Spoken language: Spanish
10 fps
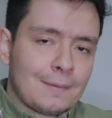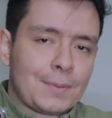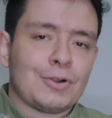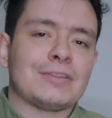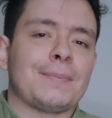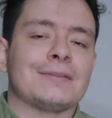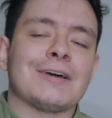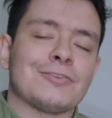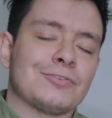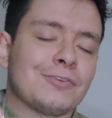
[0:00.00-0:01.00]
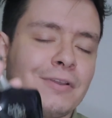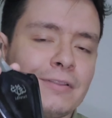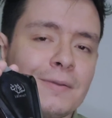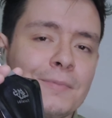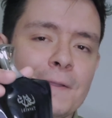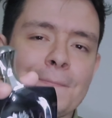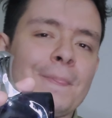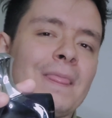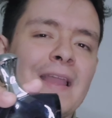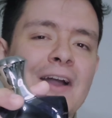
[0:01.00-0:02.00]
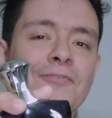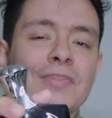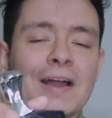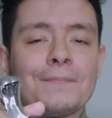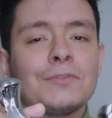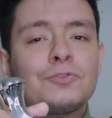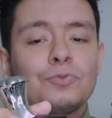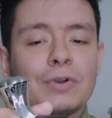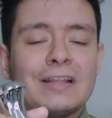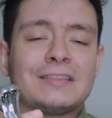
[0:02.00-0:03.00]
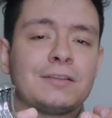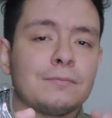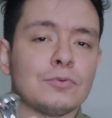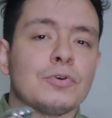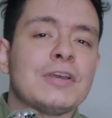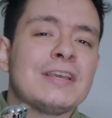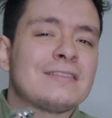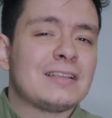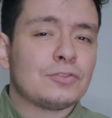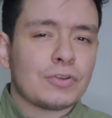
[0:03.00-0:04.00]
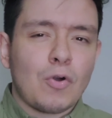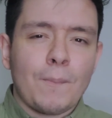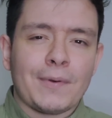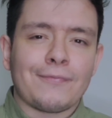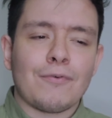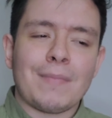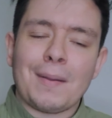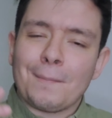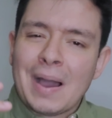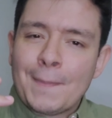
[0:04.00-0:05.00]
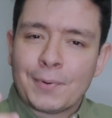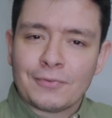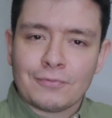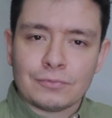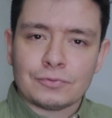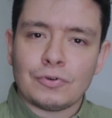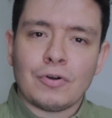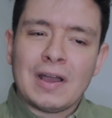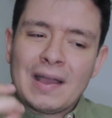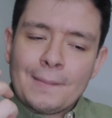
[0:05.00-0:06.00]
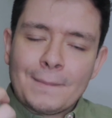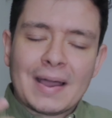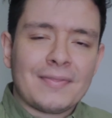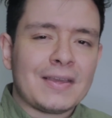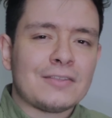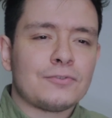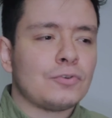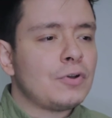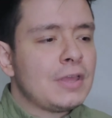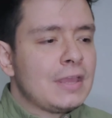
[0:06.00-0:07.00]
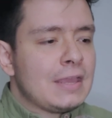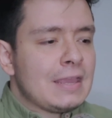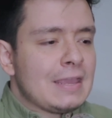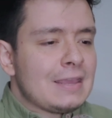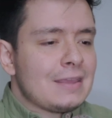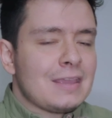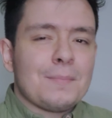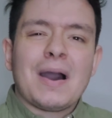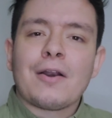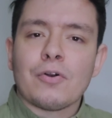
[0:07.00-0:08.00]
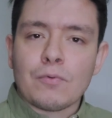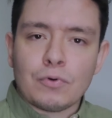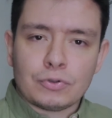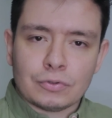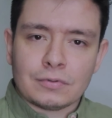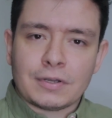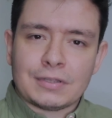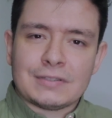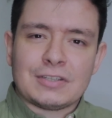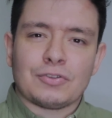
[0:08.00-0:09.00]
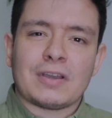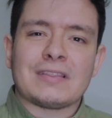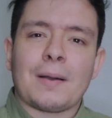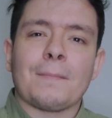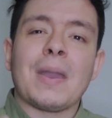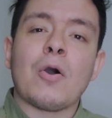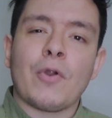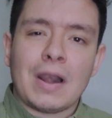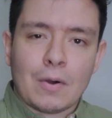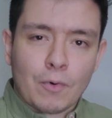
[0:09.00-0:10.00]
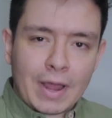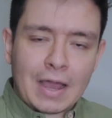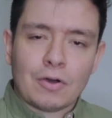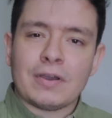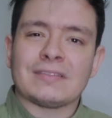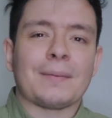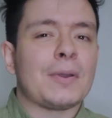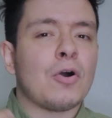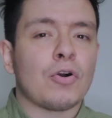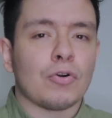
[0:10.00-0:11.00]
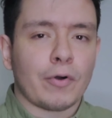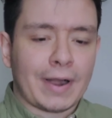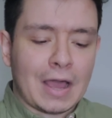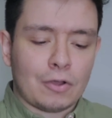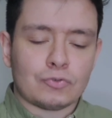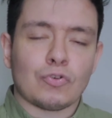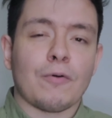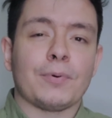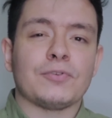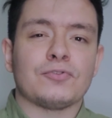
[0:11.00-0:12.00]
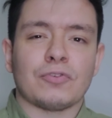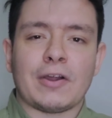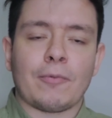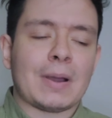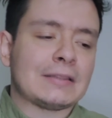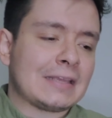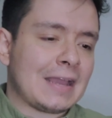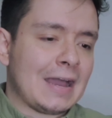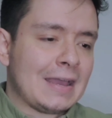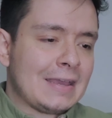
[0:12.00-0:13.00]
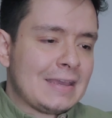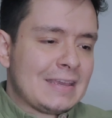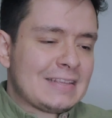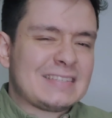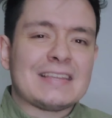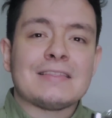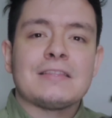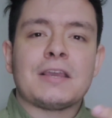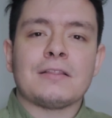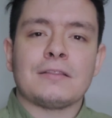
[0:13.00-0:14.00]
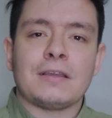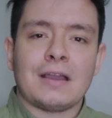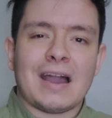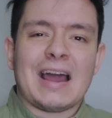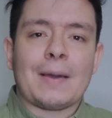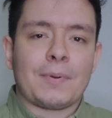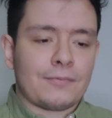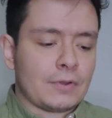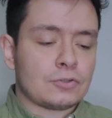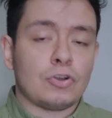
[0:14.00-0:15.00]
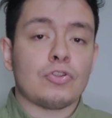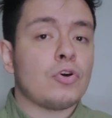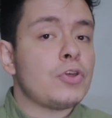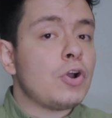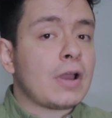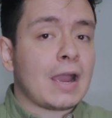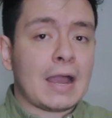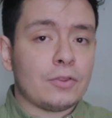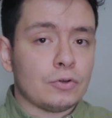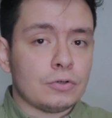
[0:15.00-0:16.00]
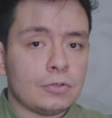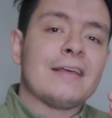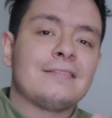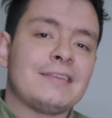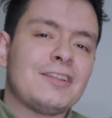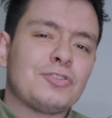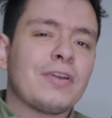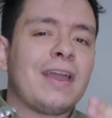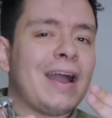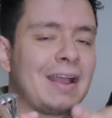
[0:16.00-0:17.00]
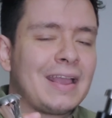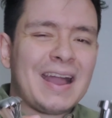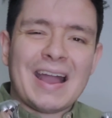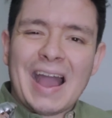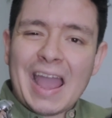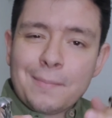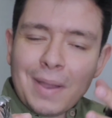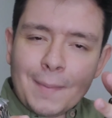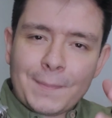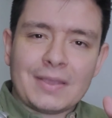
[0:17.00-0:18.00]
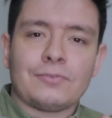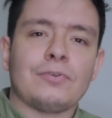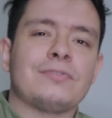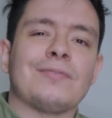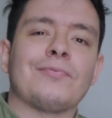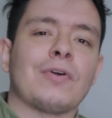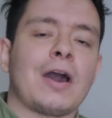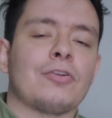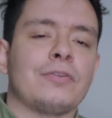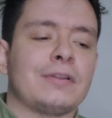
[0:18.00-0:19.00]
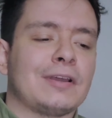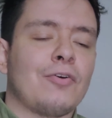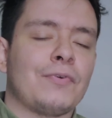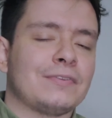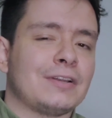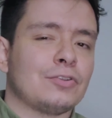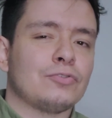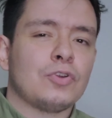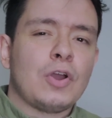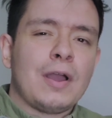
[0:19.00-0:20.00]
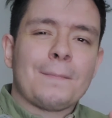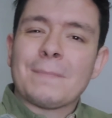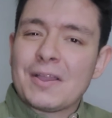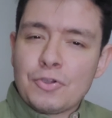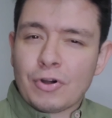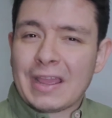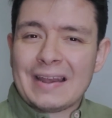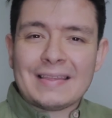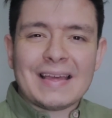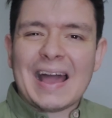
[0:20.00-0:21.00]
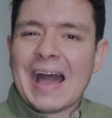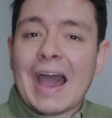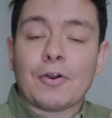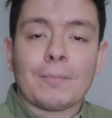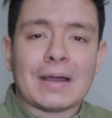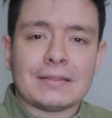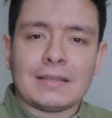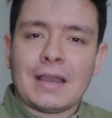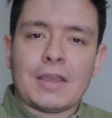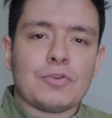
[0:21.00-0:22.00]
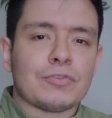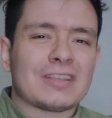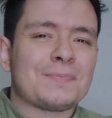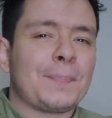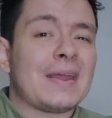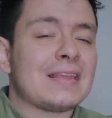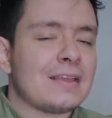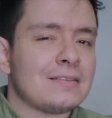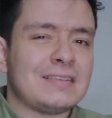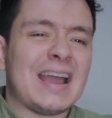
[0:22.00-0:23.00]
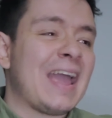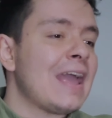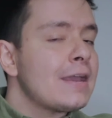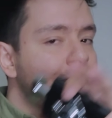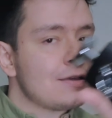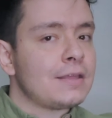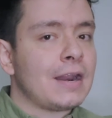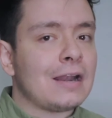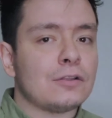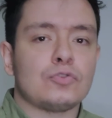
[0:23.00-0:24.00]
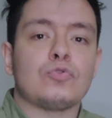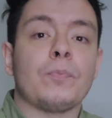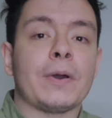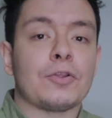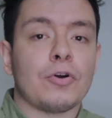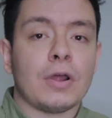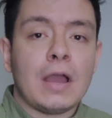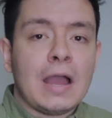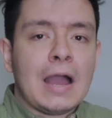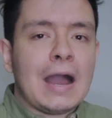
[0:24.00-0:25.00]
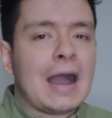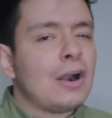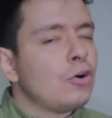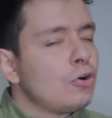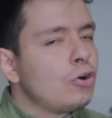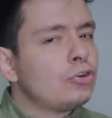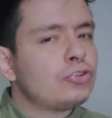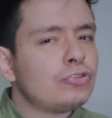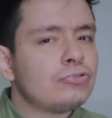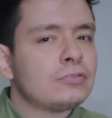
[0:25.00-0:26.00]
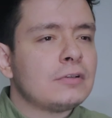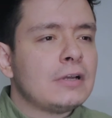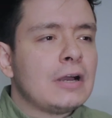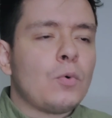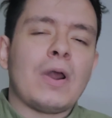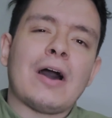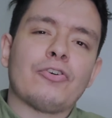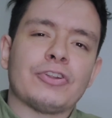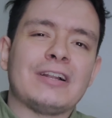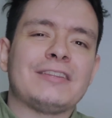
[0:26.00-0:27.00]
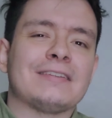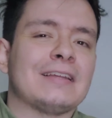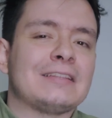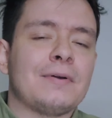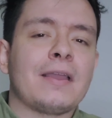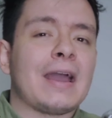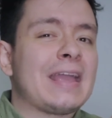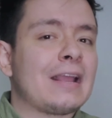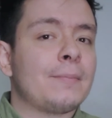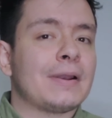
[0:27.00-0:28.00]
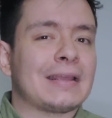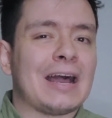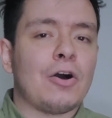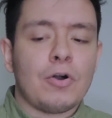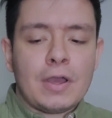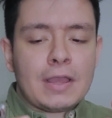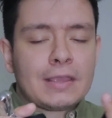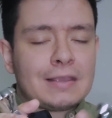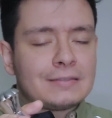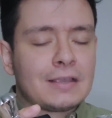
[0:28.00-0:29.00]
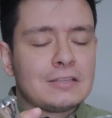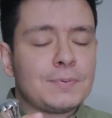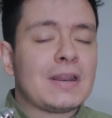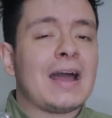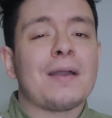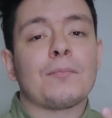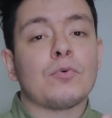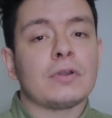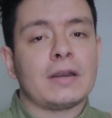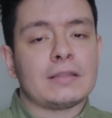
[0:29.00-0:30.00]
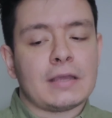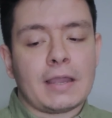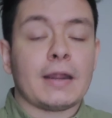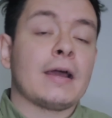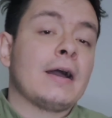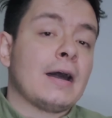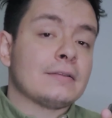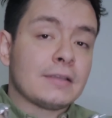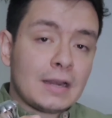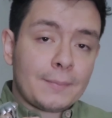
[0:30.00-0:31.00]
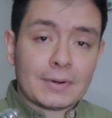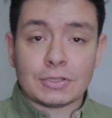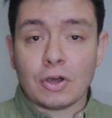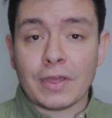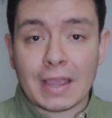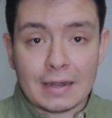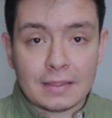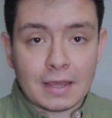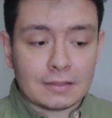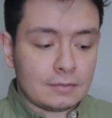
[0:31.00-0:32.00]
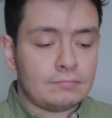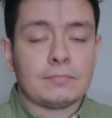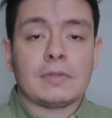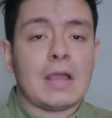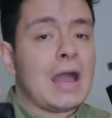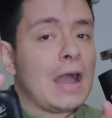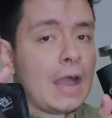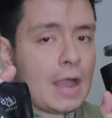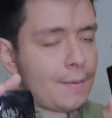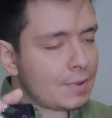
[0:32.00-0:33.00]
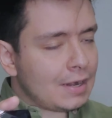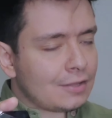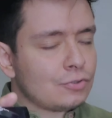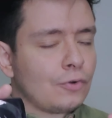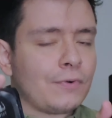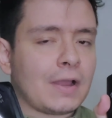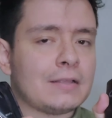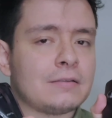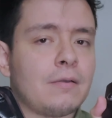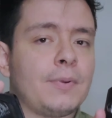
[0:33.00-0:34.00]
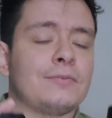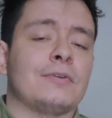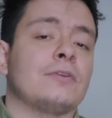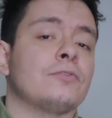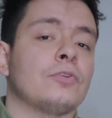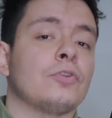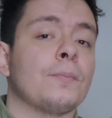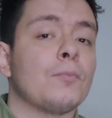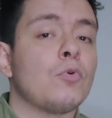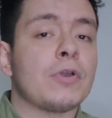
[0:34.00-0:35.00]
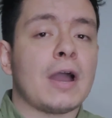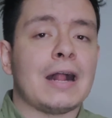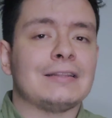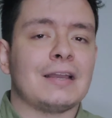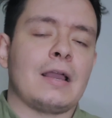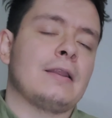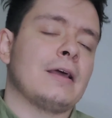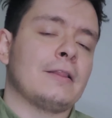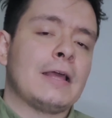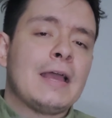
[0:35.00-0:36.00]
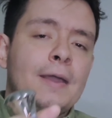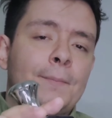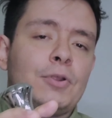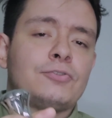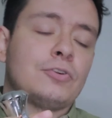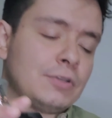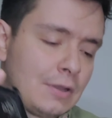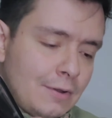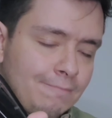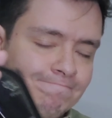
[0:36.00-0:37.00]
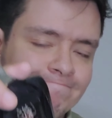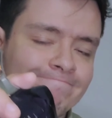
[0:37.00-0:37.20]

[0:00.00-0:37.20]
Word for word: Pero este apartado se lo lleva también Afnam Durati Blue. Siento que es un perfume más profundo, más denso y más robusto. Siento que está mejor elaborado, está mejor logrado, su composición aromática se entiende a la perfección. No digo que acá no, siento que acá hay más peso, se enfocaron de verdad en ofrecernos mayor calidad aromática y una experiencia en general superior a los otros o a las otras alternativas que hay en el mercado que están inspiradas en y Tiger. Así que el apartado de calidad, a mí las dos fragancias me parece que son de muy alta calidad, pero se lo lleva